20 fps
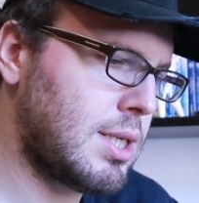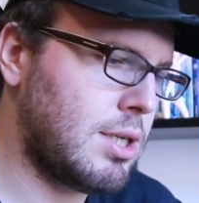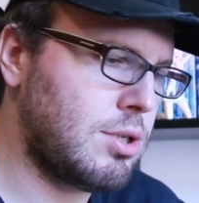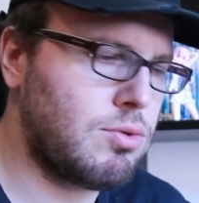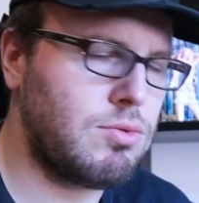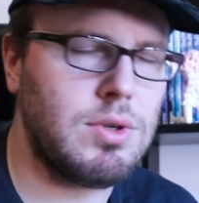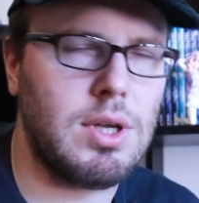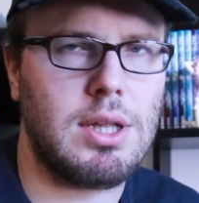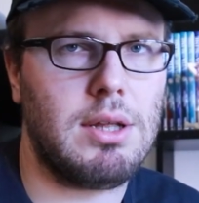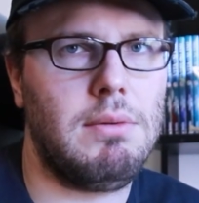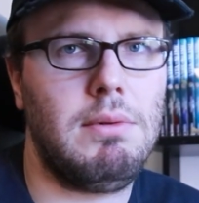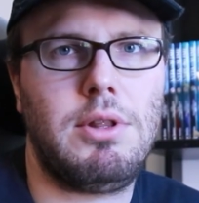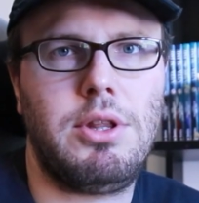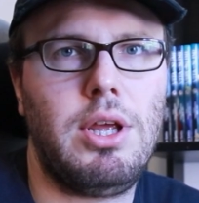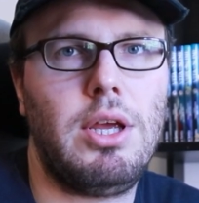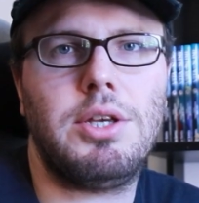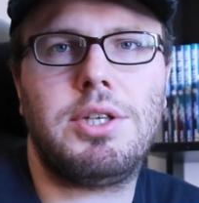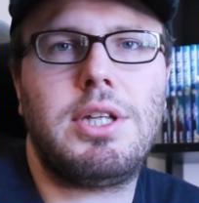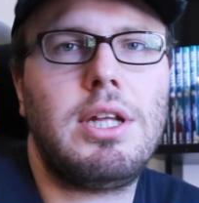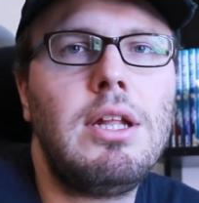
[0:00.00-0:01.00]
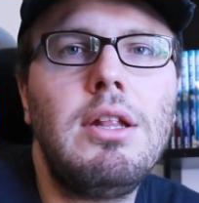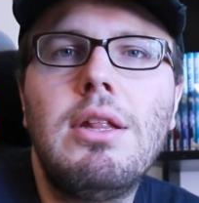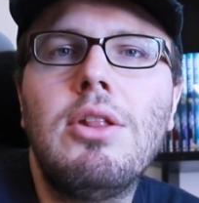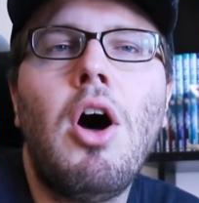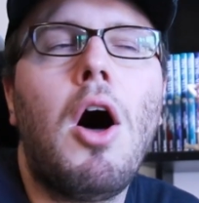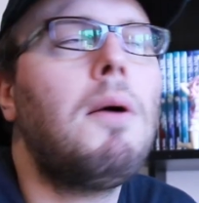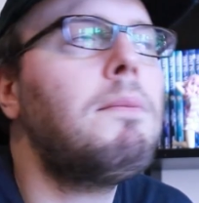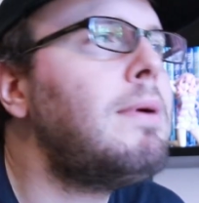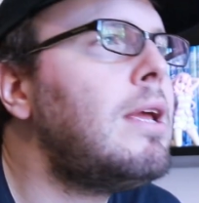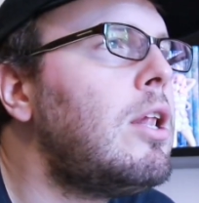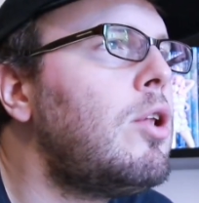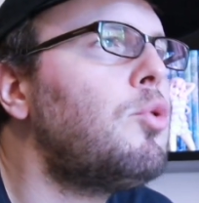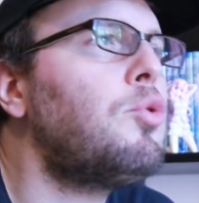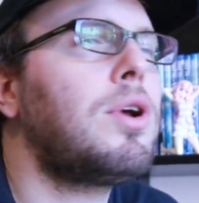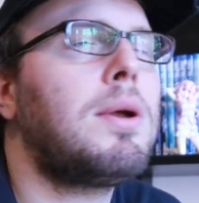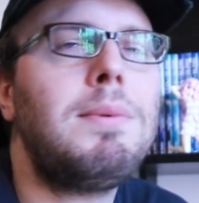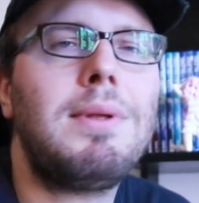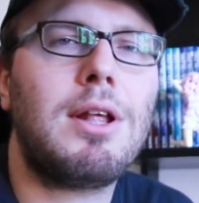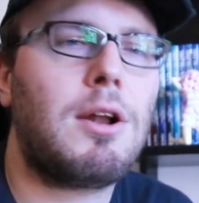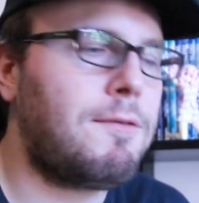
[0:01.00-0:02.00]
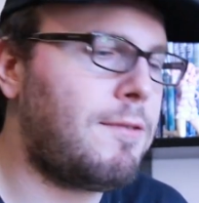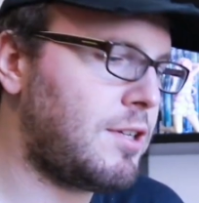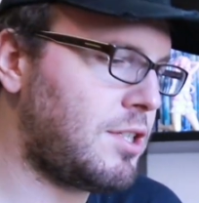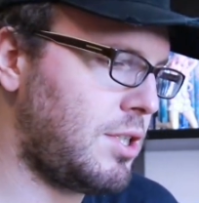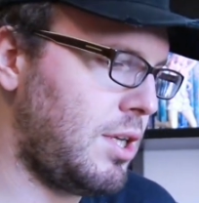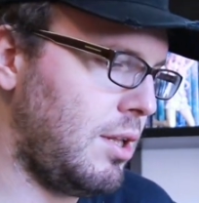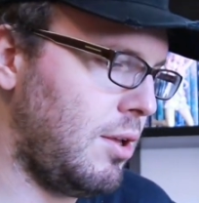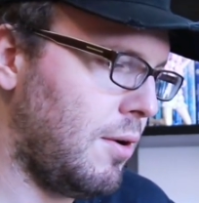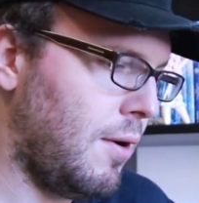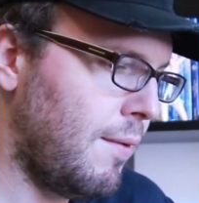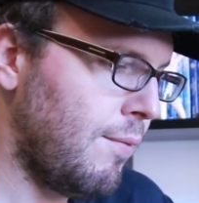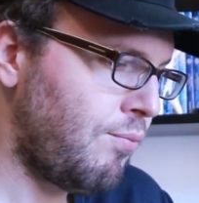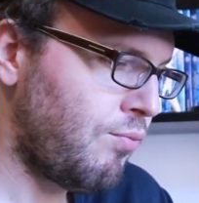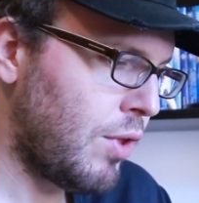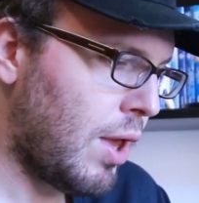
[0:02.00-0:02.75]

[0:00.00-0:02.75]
No, scusate, questi nomi lunghi mi danno fastidio.